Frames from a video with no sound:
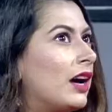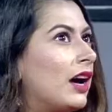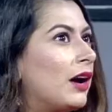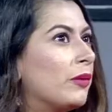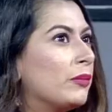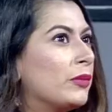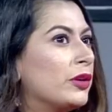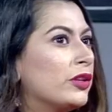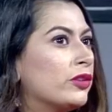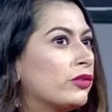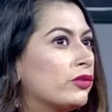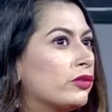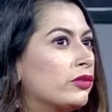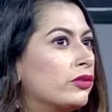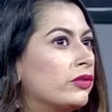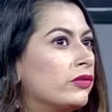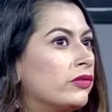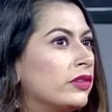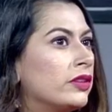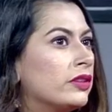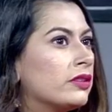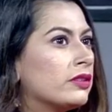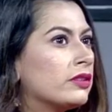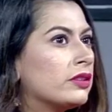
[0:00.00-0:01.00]
আমি তো
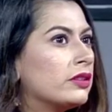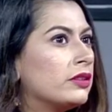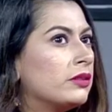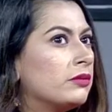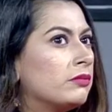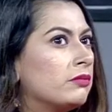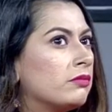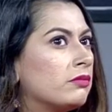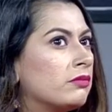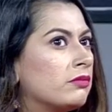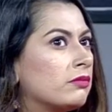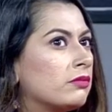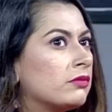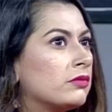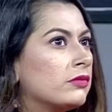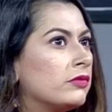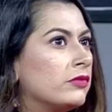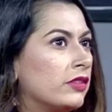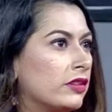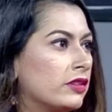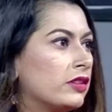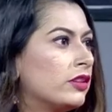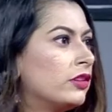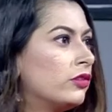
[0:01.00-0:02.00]
রিসেন্ট
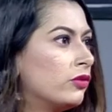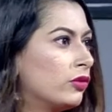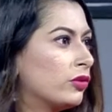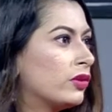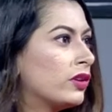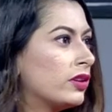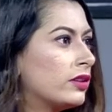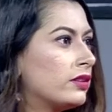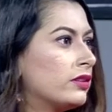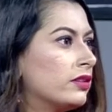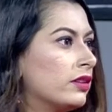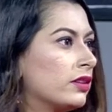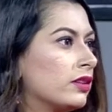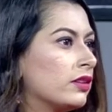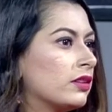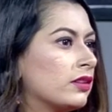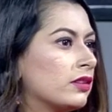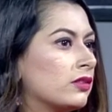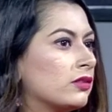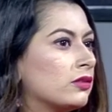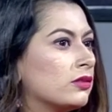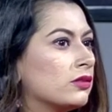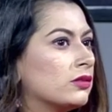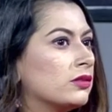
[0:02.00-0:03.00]
রিসেন্ট ঢুকেছি
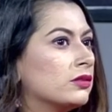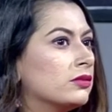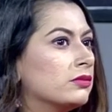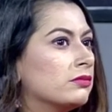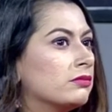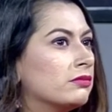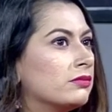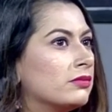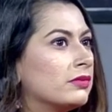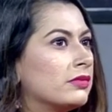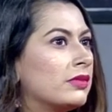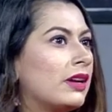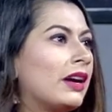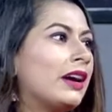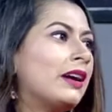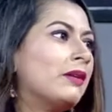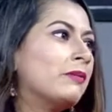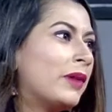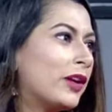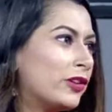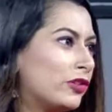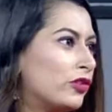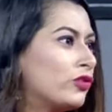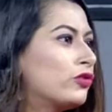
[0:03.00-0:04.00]
তো
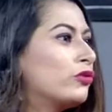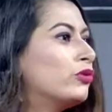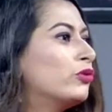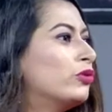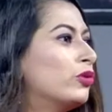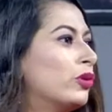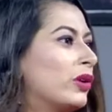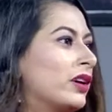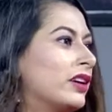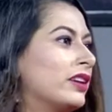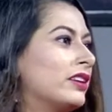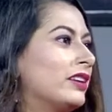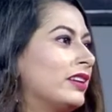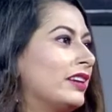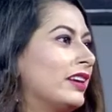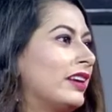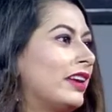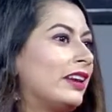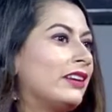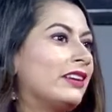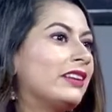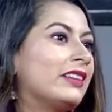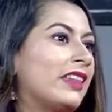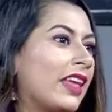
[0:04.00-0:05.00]
মাত্র শুরু আর কি
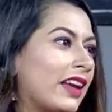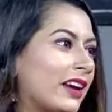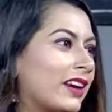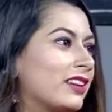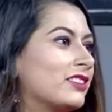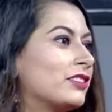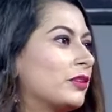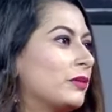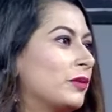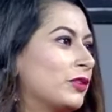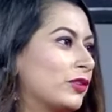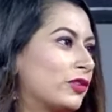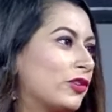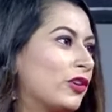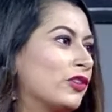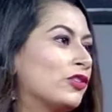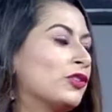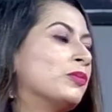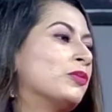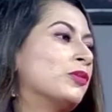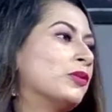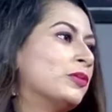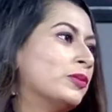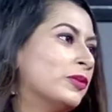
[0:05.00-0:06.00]
এটা আচ্ছা, দেখা যাবে যে
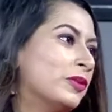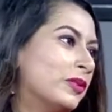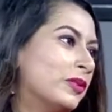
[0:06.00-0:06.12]
এরকম কোনো